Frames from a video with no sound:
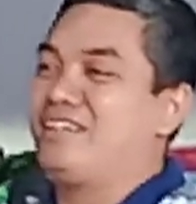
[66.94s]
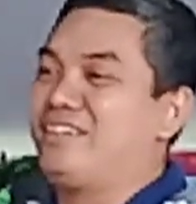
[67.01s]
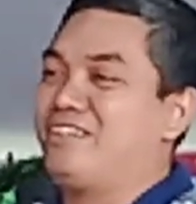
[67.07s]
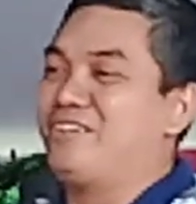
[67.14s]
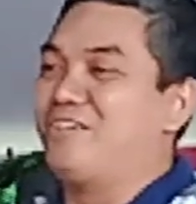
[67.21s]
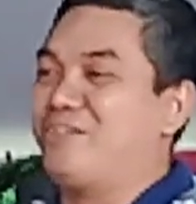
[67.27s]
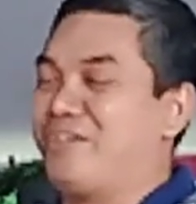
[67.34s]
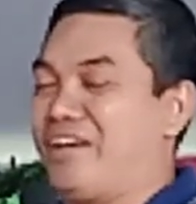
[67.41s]

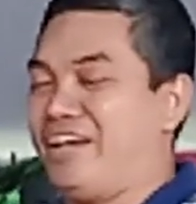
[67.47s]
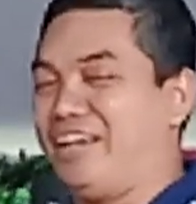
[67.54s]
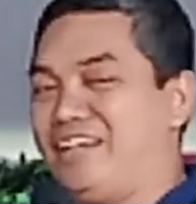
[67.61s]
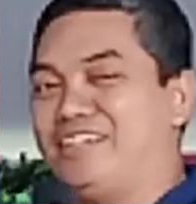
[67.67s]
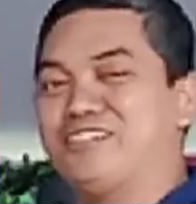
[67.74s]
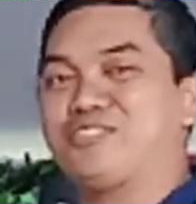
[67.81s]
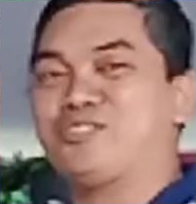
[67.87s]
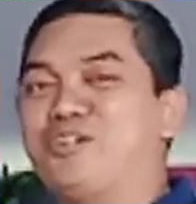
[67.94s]
Ah.
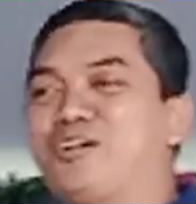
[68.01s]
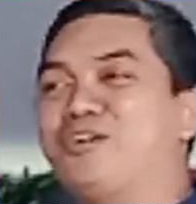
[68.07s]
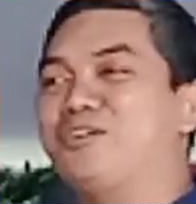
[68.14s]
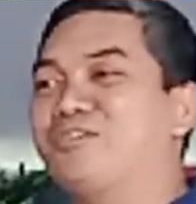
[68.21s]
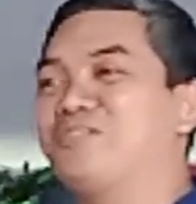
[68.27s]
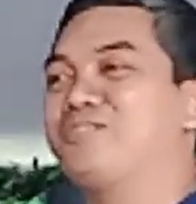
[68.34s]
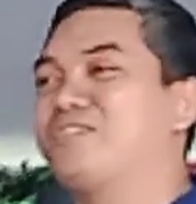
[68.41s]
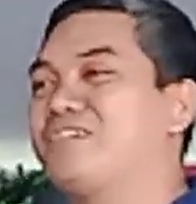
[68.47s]
Okay,
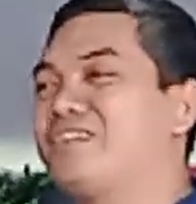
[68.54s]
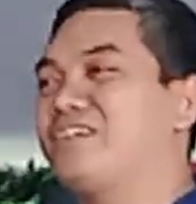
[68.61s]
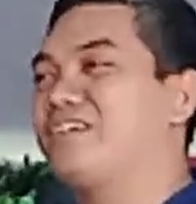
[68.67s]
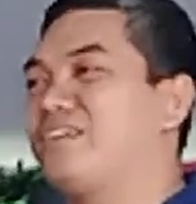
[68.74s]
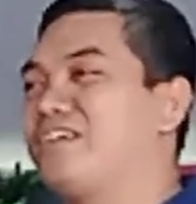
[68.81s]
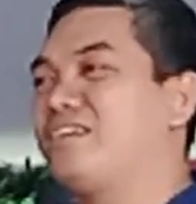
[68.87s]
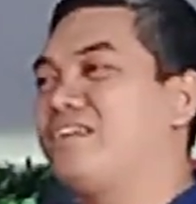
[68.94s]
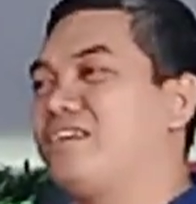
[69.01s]
so
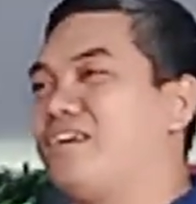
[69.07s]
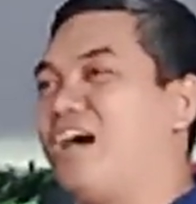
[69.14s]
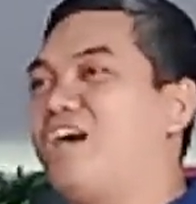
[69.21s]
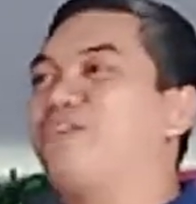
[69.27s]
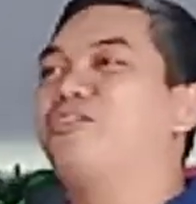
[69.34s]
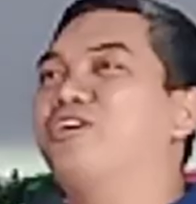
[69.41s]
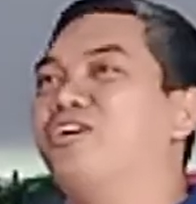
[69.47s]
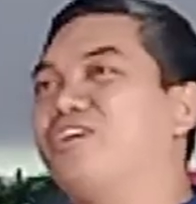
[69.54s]

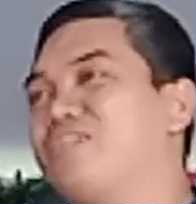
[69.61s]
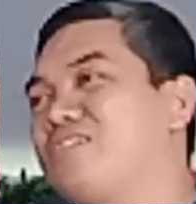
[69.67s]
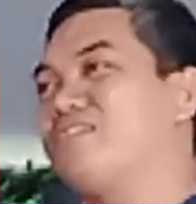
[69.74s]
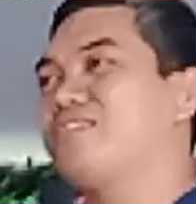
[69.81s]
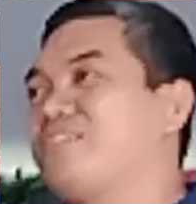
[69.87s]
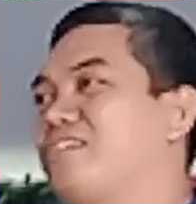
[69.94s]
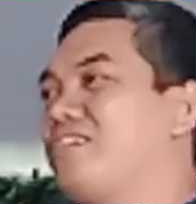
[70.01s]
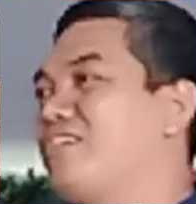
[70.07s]
ako,
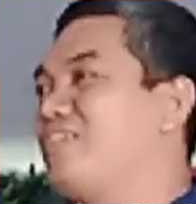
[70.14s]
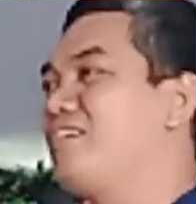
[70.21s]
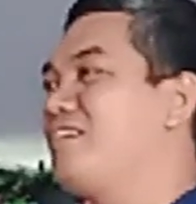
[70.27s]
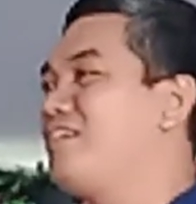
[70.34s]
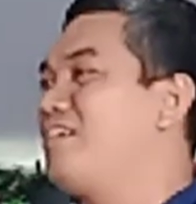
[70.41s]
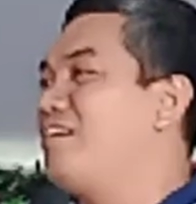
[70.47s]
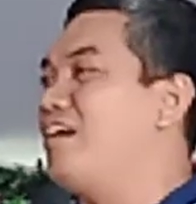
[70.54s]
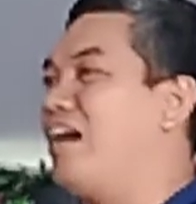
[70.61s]

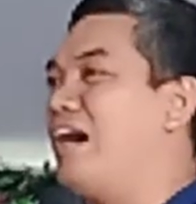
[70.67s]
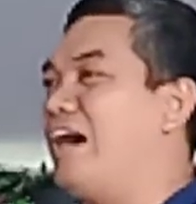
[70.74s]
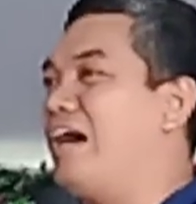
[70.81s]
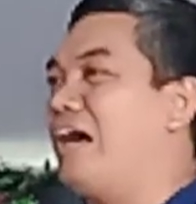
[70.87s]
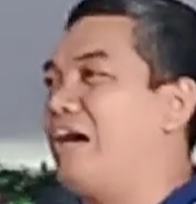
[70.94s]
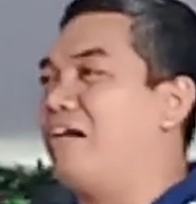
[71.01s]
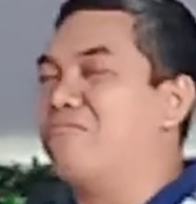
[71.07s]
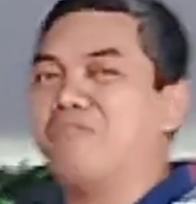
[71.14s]

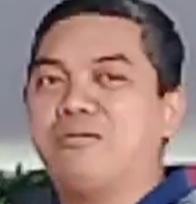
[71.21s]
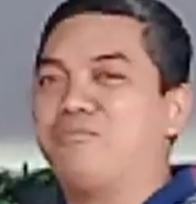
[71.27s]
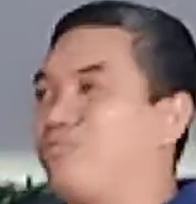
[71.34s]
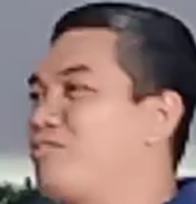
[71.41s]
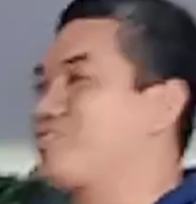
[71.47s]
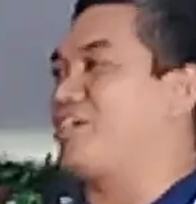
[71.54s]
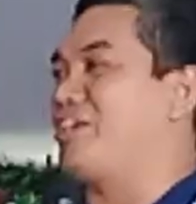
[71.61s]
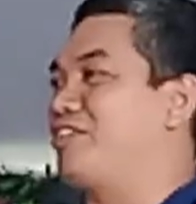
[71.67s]
uh, wa mo
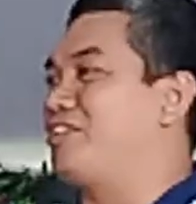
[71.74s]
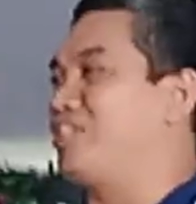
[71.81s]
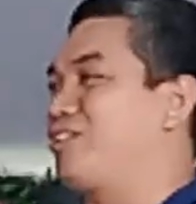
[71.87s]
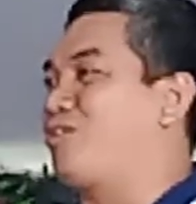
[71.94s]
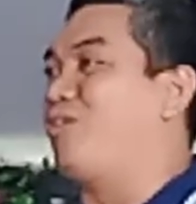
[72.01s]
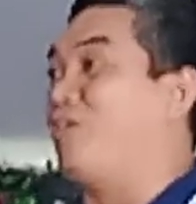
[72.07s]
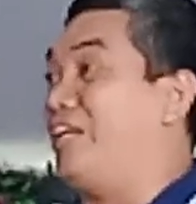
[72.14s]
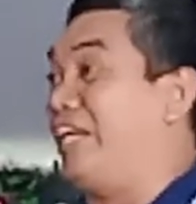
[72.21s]
ko sa
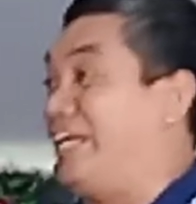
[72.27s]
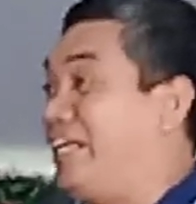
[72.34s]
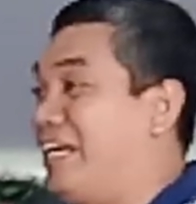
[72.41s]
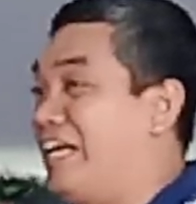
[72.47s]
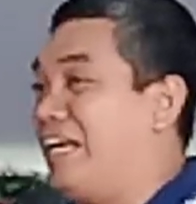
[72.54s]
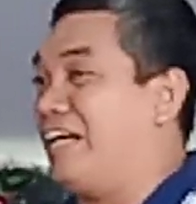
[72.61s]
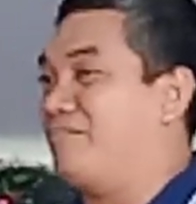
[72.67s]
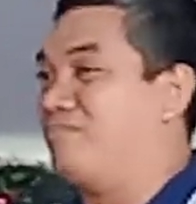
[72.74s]
calling
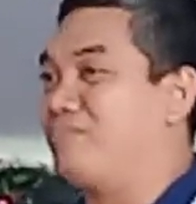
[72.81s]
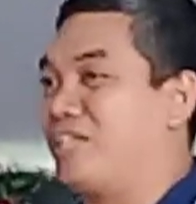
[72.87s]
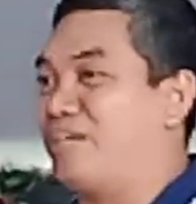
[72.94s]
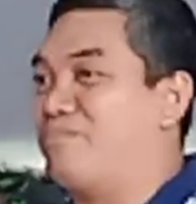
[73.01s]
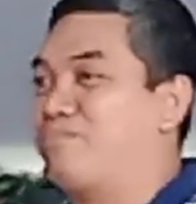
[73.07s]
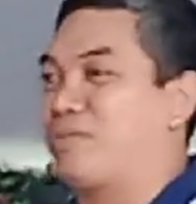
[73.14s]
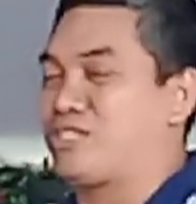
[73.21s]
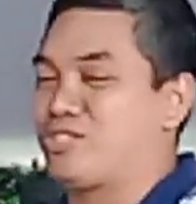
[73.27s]
uh,
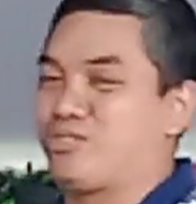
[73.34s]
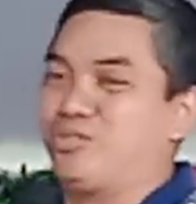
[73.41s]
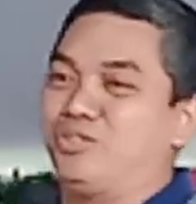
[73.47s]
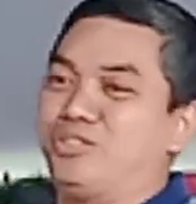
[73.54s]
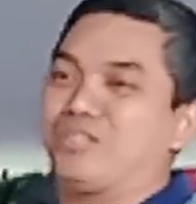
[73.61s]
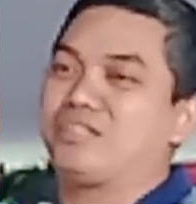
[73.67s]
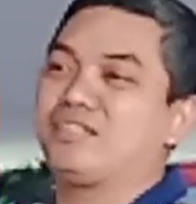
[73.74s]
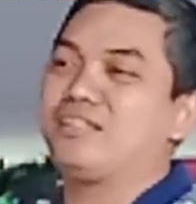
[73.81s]
maging
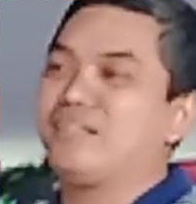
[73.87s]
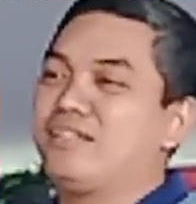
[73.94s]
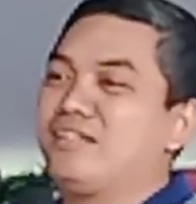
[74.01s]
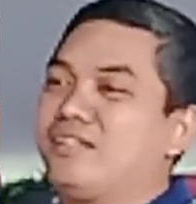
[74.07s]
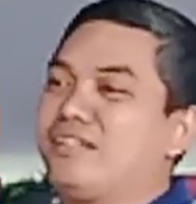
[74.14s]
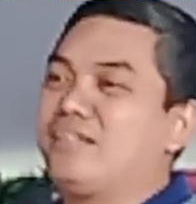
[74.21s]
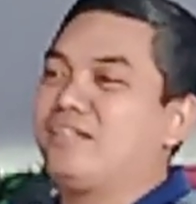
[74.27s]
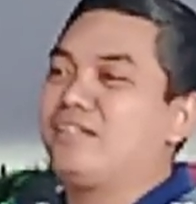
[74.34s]
pastor.
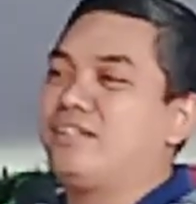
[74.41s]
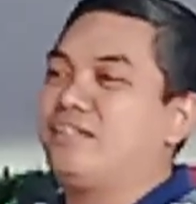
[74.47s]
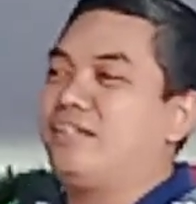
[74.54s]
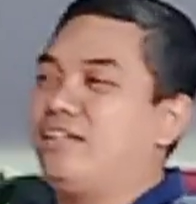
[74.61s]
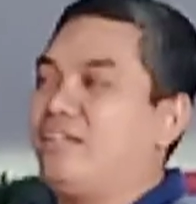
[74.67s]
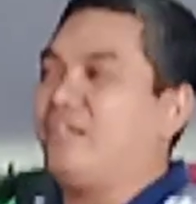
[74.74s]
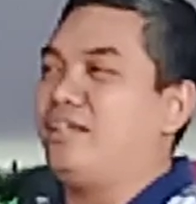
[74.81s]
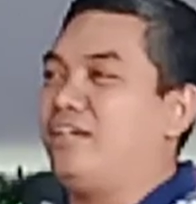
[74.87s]

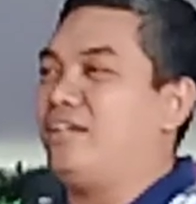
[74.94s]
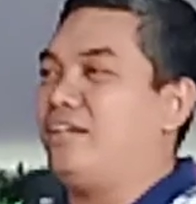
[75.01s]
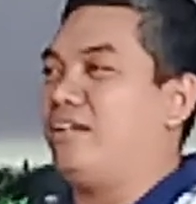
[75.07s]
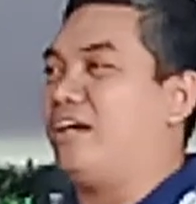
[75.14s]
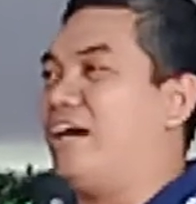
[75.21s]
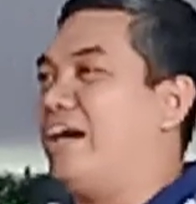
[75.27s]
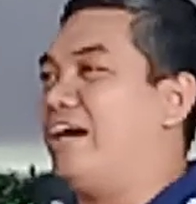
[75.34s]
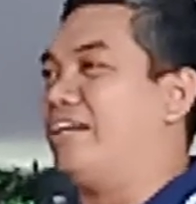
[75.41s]

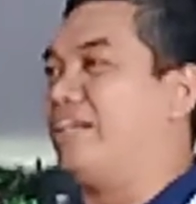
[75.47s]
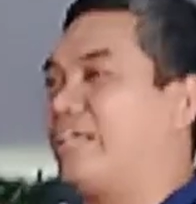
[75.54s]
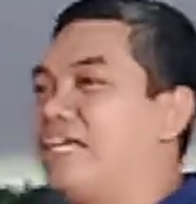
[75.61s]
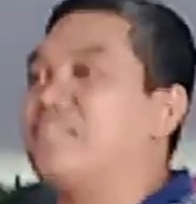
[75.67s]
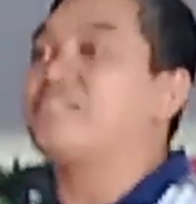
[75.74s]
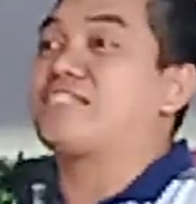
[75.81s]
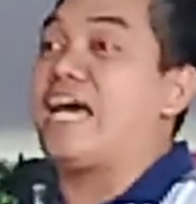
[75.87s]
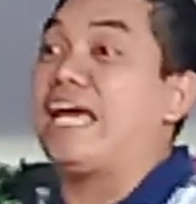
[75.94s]
Uh,
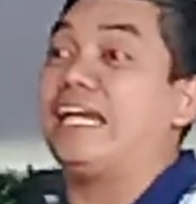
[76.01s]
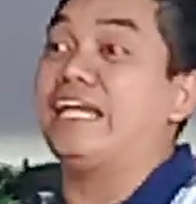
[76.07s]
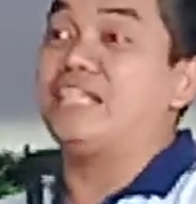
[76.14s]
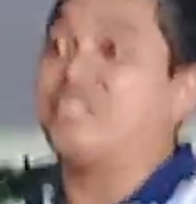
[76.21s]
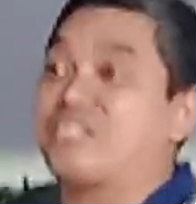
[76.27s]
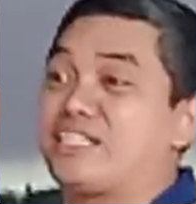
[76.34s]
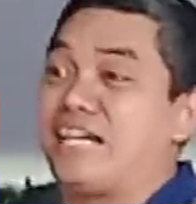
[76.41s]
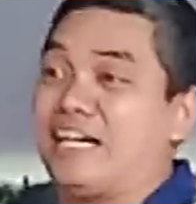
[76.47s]
naging
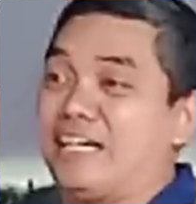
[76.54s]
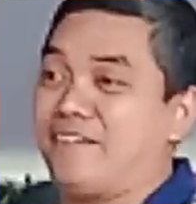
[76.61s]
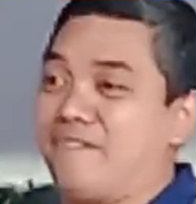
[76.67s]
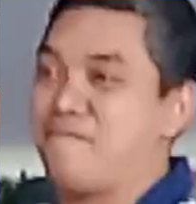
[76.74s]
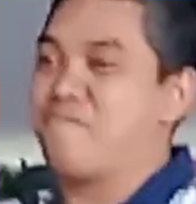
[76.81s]
challenge kang.